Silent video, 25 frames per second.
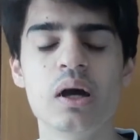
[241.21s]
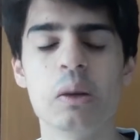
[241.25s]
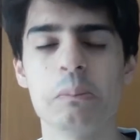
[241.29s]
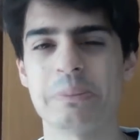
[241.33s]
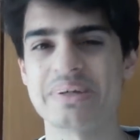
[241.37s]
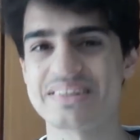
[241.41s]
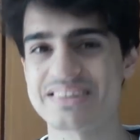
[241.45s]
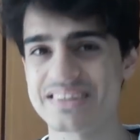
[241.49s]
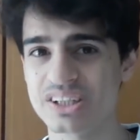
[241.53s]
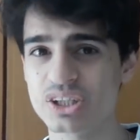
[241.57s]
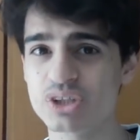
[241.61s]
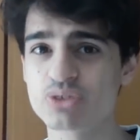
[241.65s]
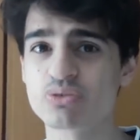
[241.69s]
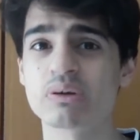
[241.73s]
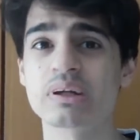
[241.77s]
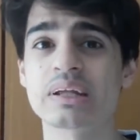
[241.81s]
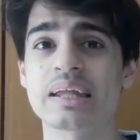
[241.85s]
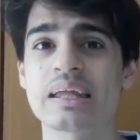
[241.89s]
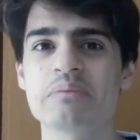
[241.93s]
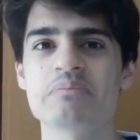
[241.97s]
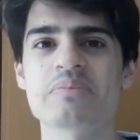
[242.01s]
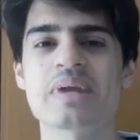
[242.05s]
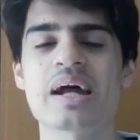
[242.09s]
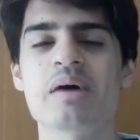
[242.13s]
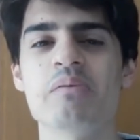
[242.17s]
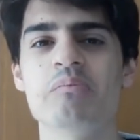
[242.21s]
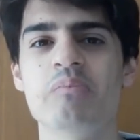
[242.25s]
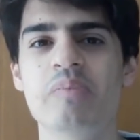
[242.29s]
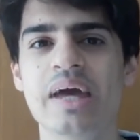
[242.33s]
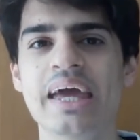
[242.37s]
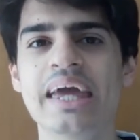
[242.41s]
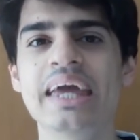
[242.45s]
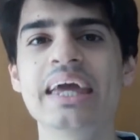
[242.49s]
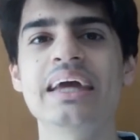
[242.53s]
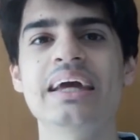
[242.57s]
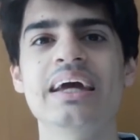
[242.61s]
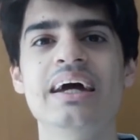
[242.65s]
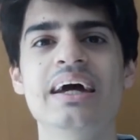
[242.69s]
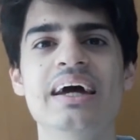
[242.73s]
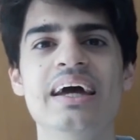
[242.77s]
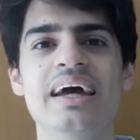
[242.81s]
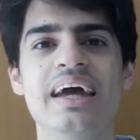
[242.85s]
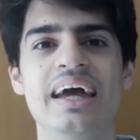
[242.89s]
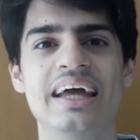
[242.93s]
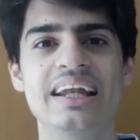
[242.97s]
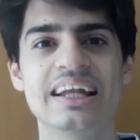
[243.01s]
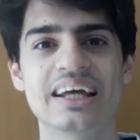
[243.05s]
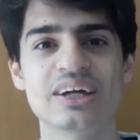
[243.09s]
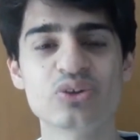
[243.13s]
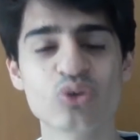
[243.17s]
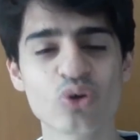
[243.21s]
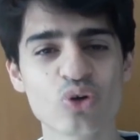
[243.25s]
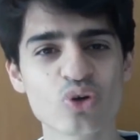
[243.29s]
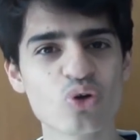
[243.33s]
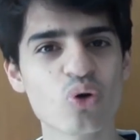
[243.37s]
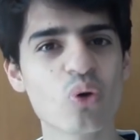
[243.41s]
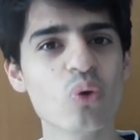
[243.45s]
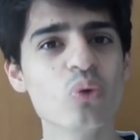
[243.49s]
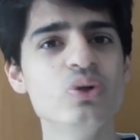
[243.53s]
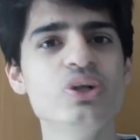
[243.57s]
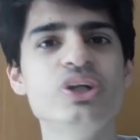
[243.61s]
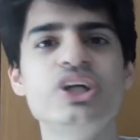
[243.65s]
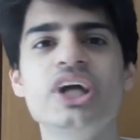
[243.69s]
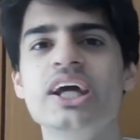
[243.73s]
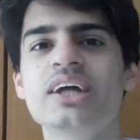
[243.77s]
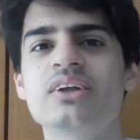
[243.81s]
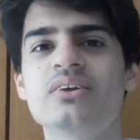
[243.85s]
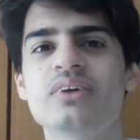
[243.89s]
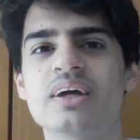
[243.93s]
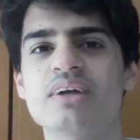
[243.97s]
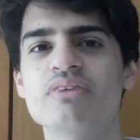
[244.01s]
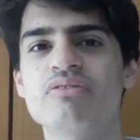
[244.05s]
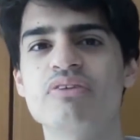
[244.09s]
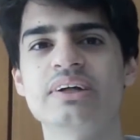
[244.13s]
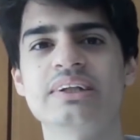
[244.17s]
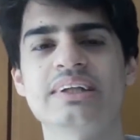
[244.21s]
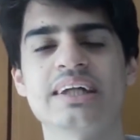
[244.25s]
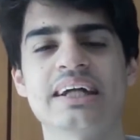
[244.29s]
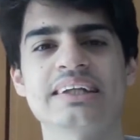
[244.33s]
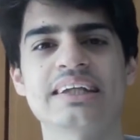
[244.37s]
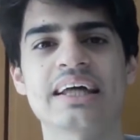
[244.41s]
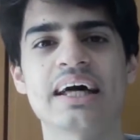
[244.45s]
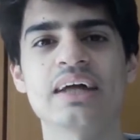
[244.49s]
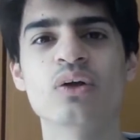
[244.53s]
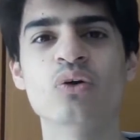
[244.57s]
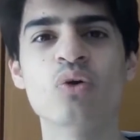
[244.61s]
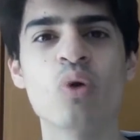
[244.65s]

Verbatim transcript: Mas se a gente for lembrar bem, ele adorou o jeito que ele foi tratado